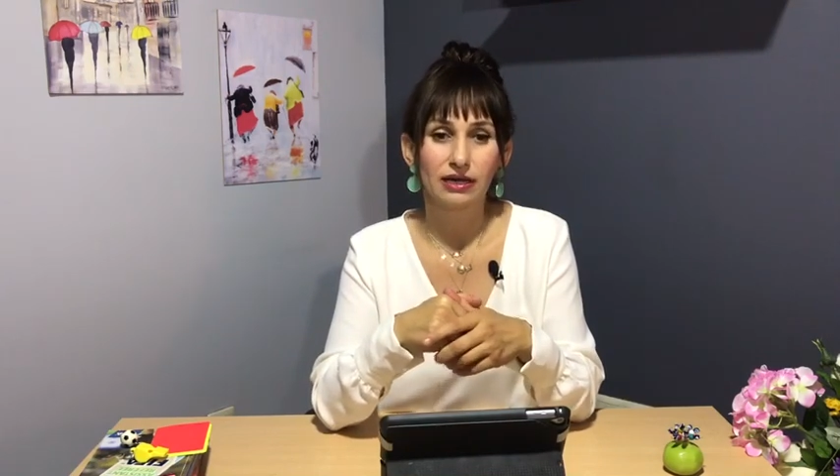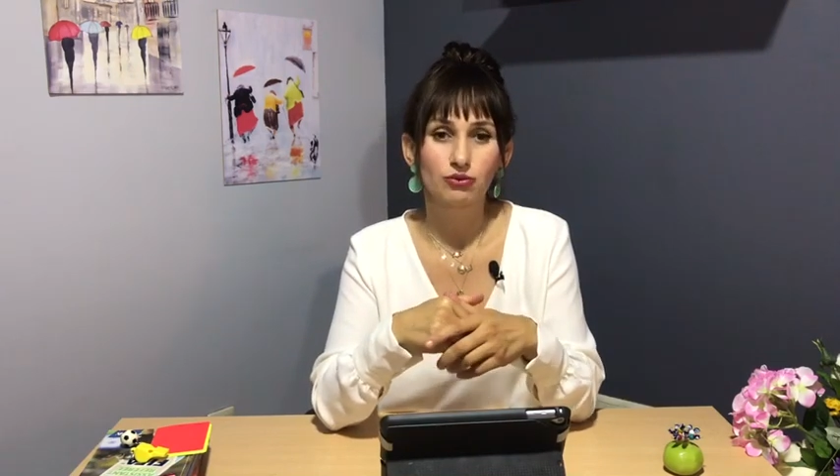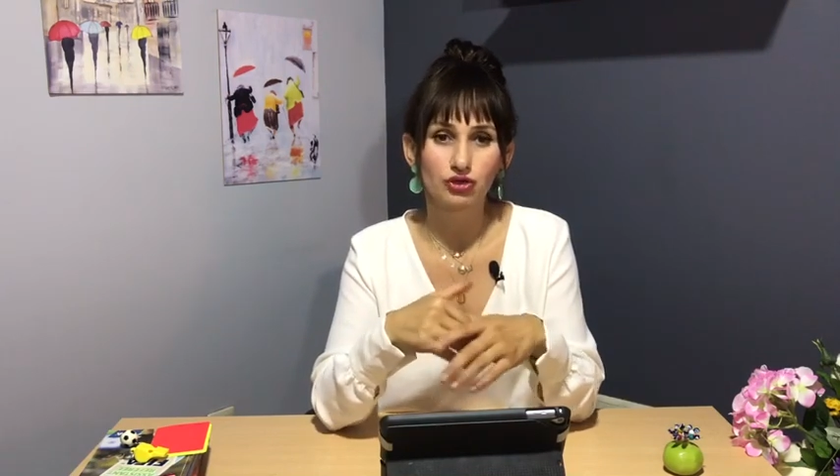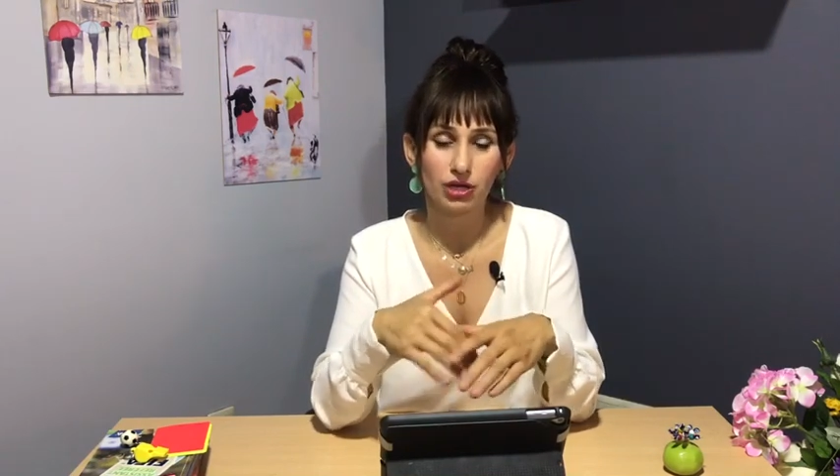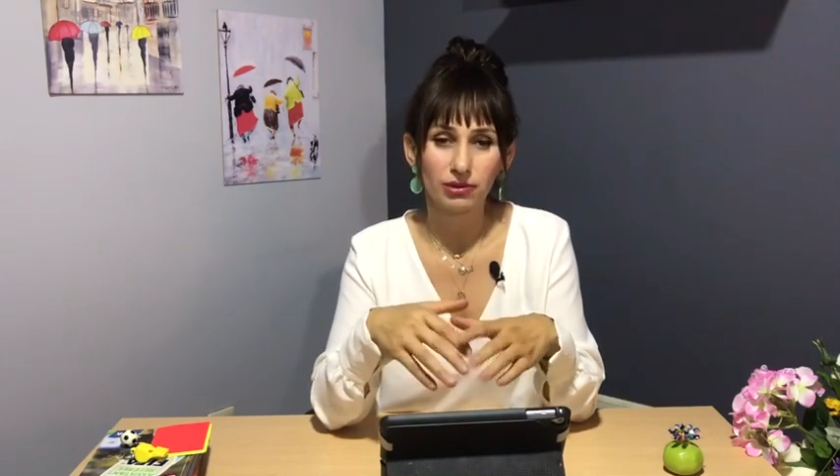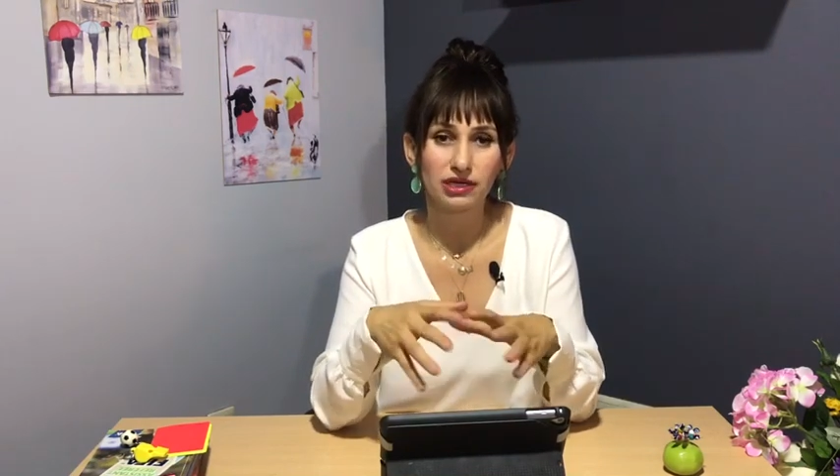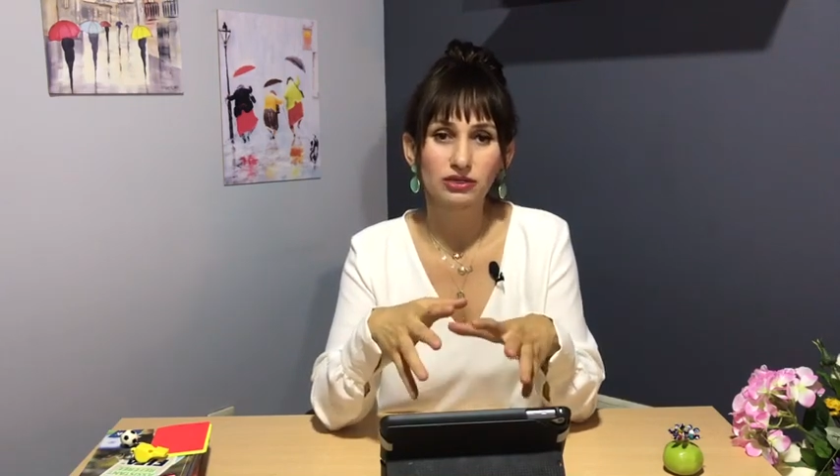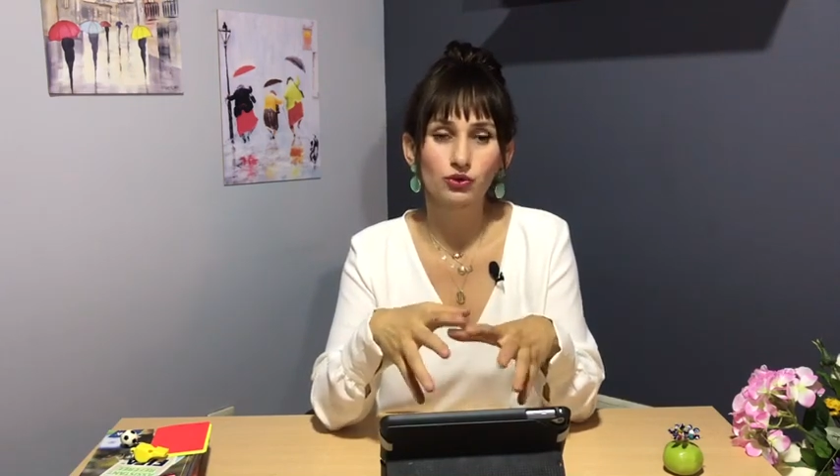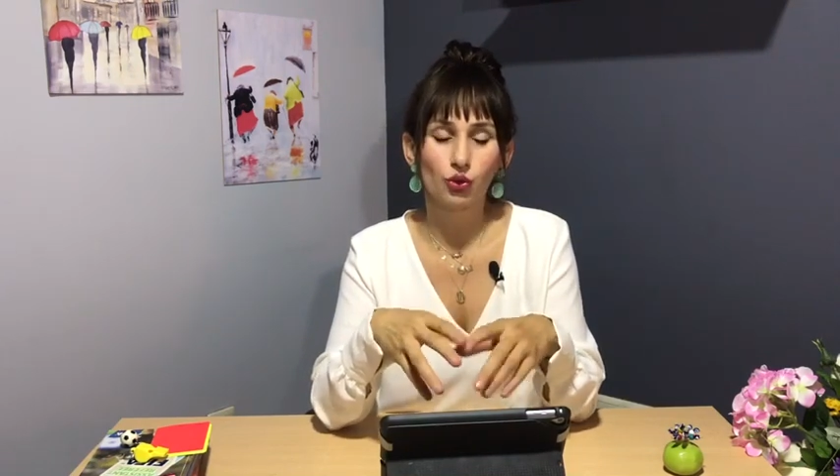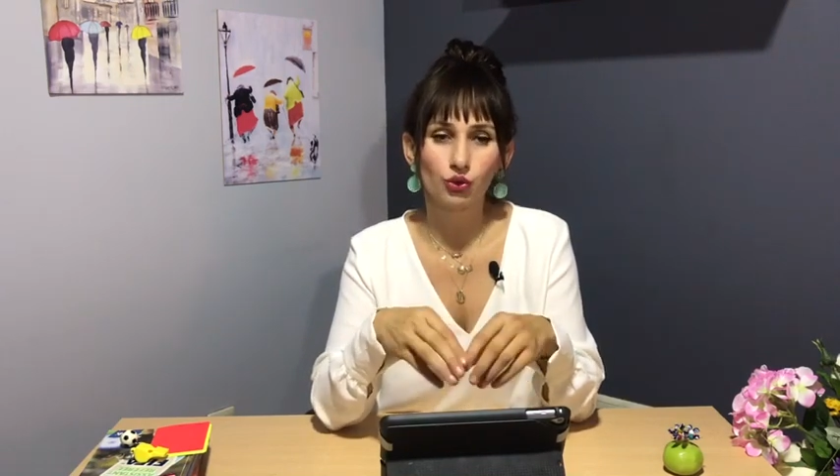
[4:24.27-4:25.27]

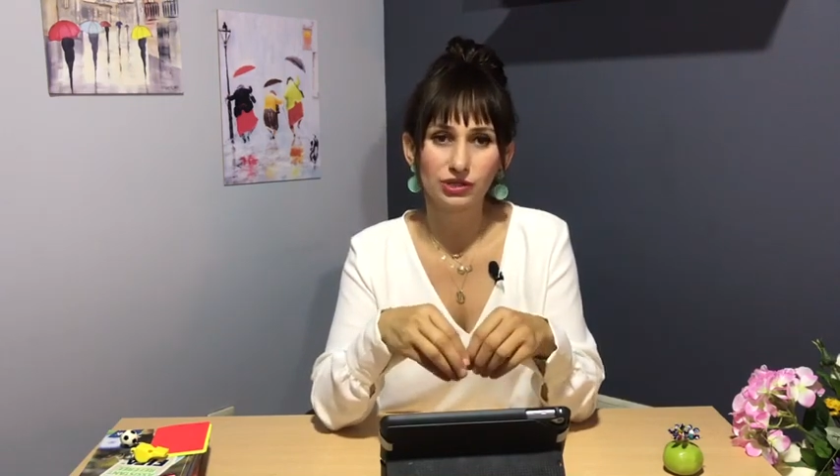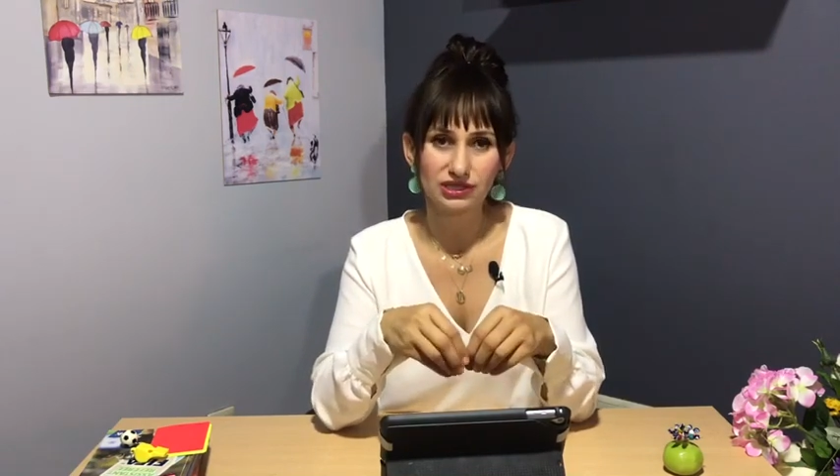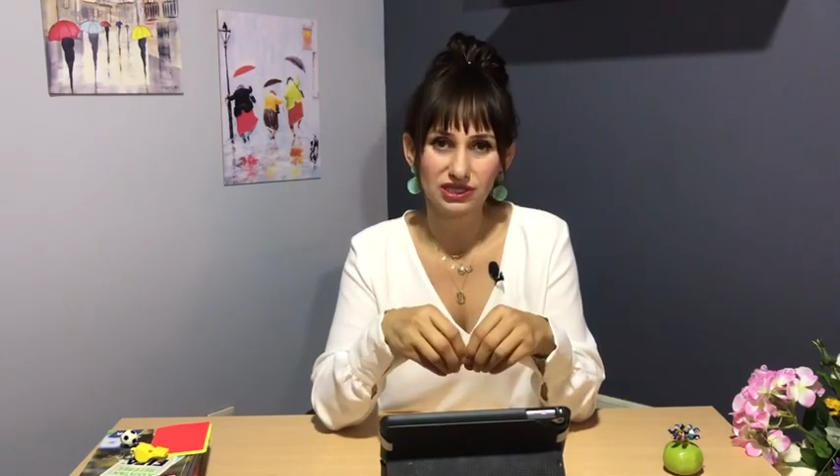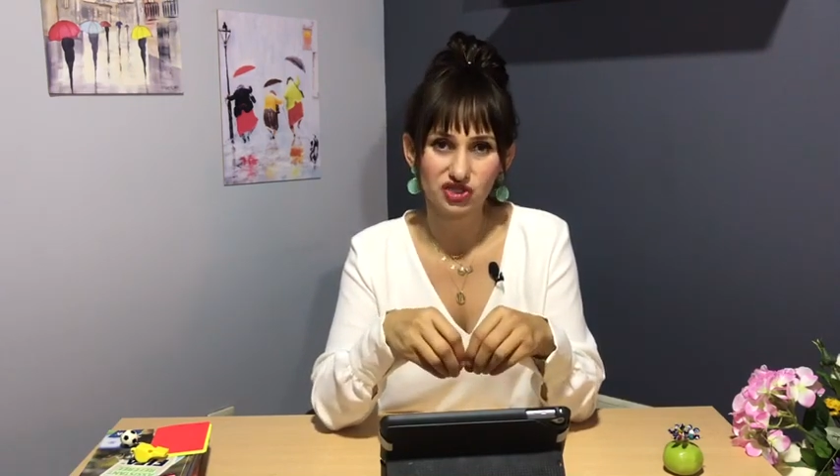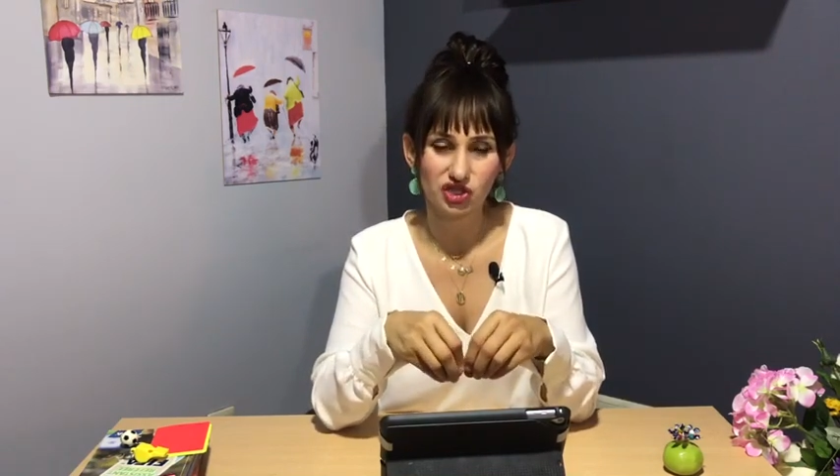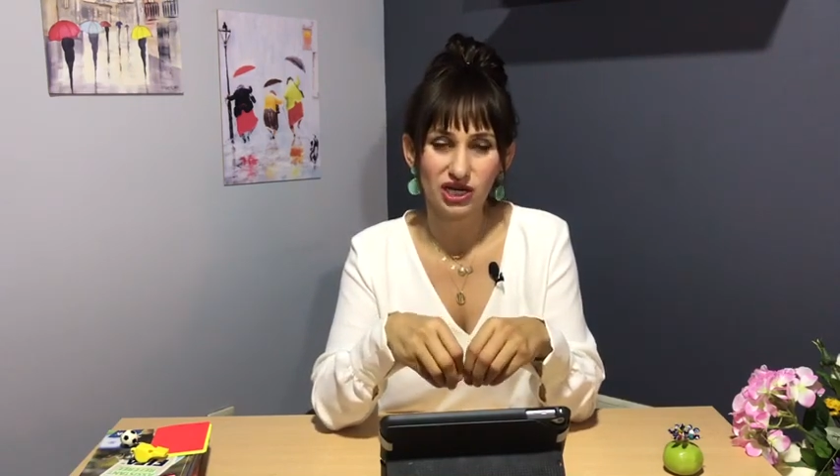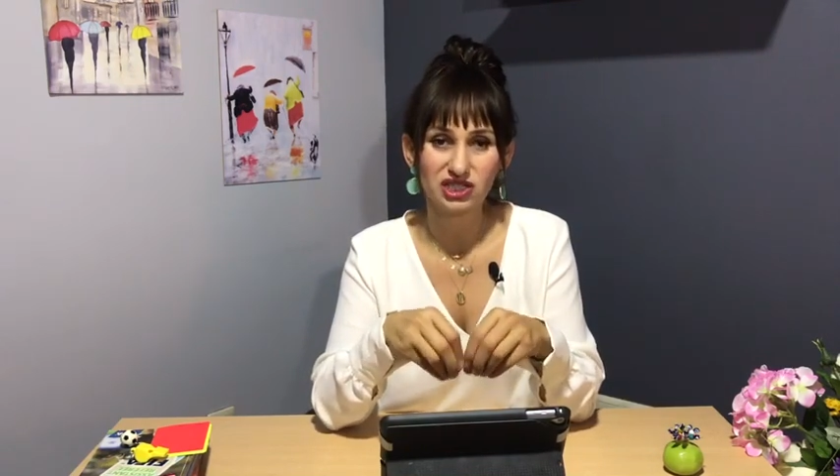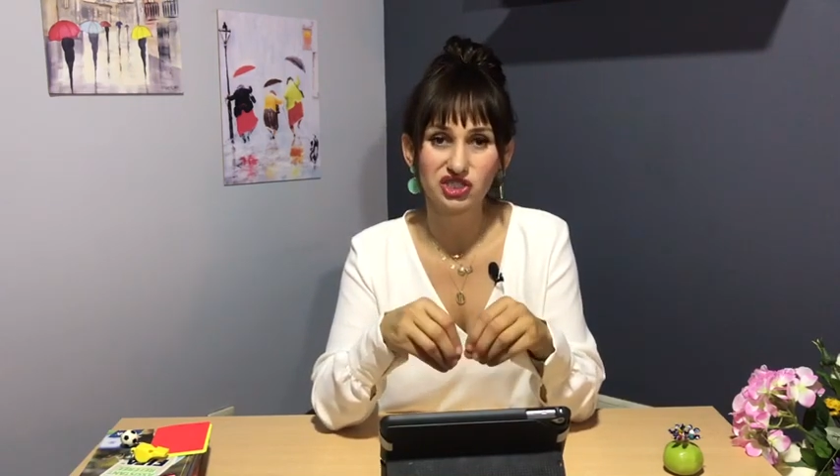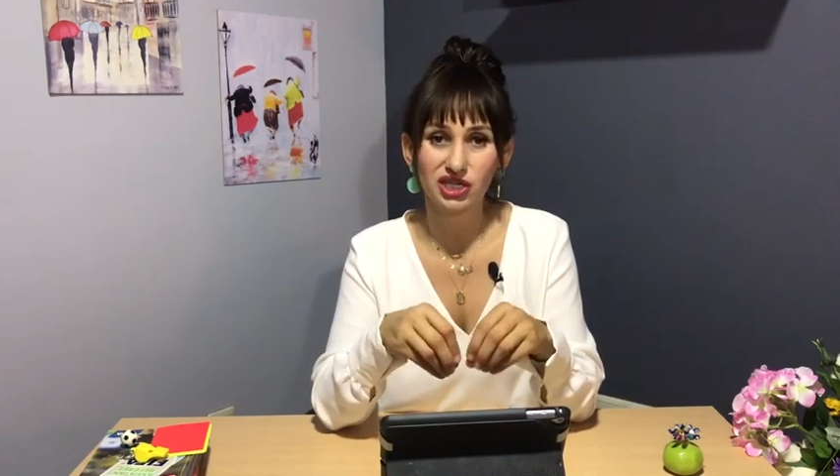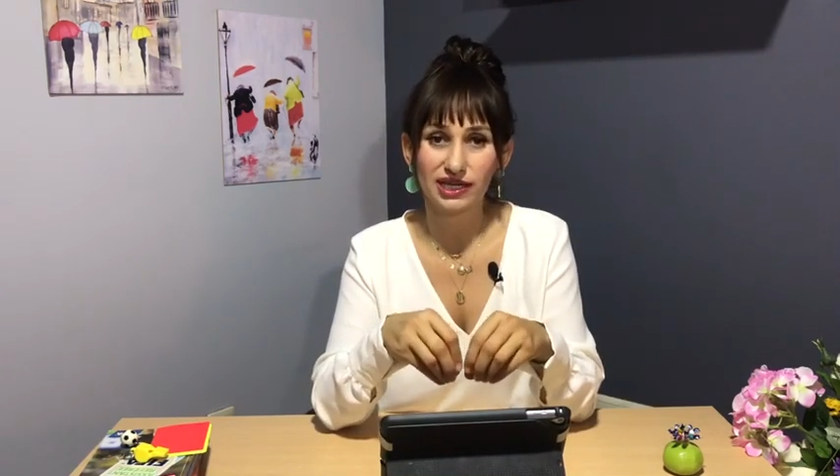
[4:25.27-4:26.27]
müsabakanın
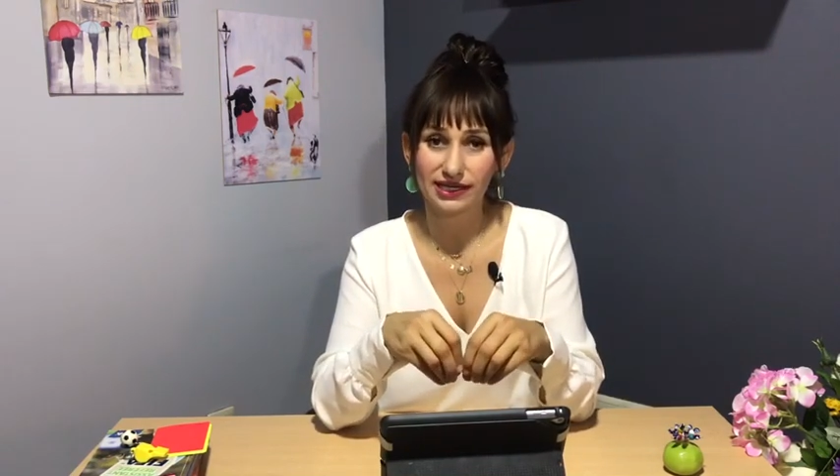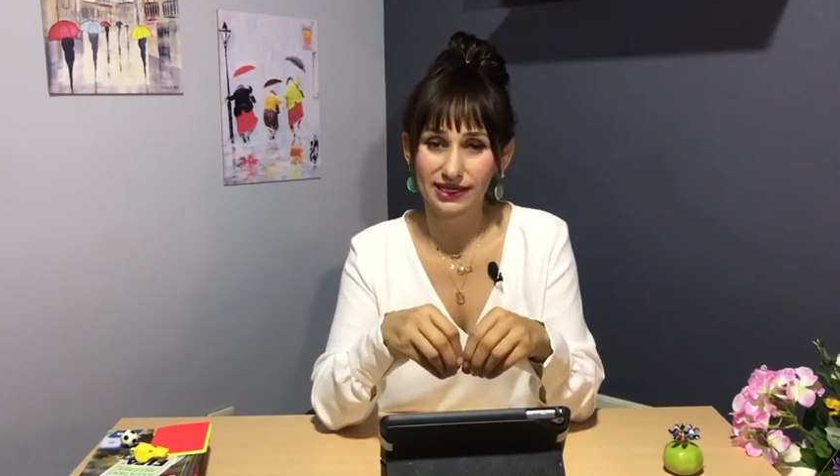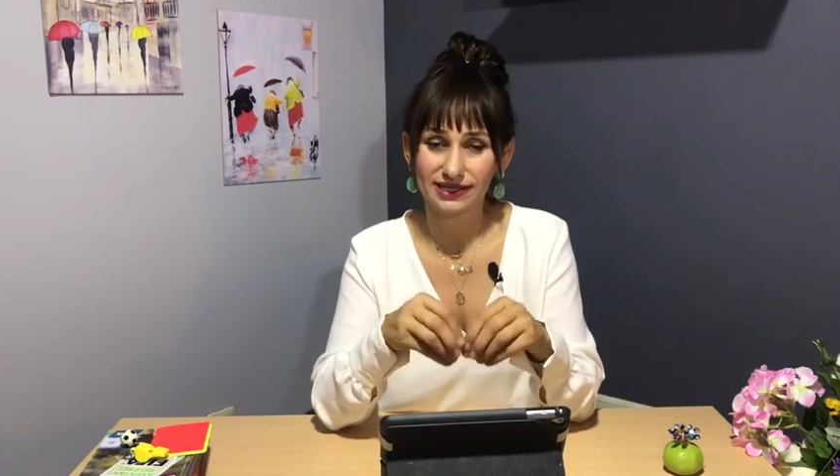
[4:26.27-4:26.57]
oynanacağı şehire